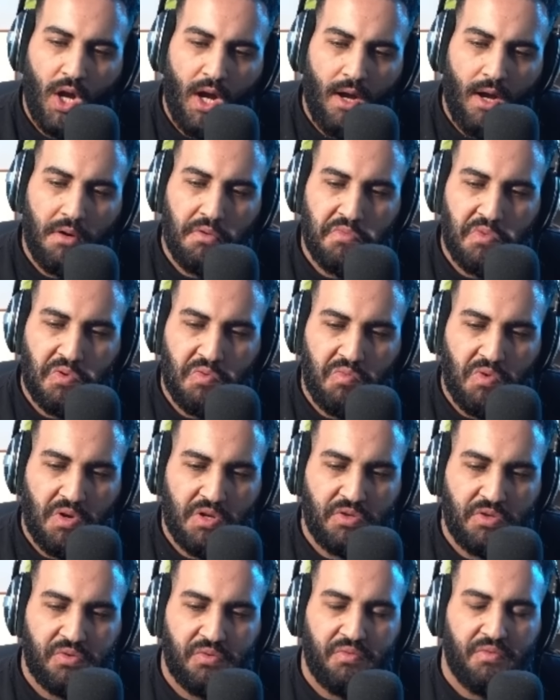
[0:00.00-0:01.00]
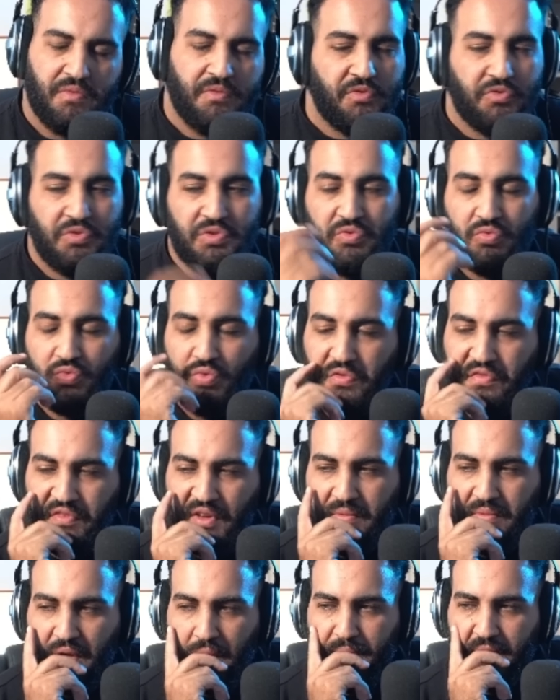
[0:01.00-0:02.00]
ah, moi, moi ils ont tous fait
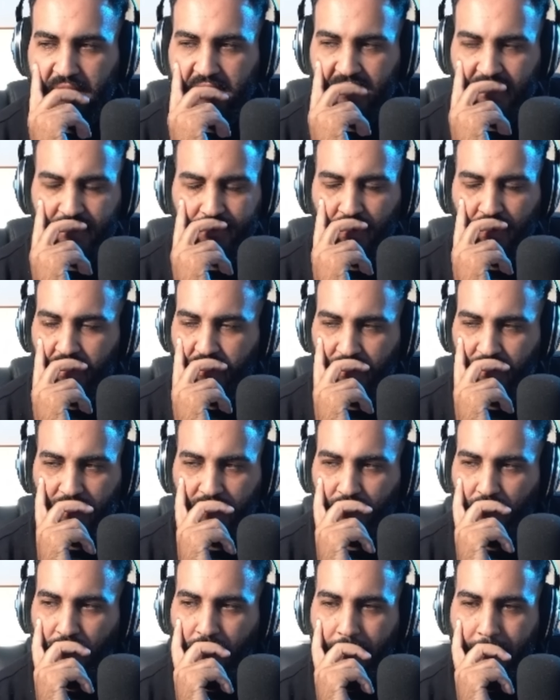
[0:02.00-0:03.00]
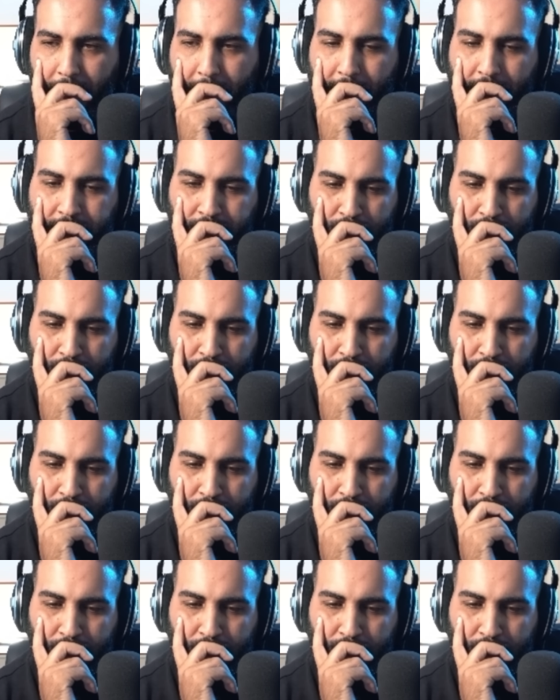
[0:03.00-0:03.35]
un meilleur passage pour l'instant, les trois. Hein.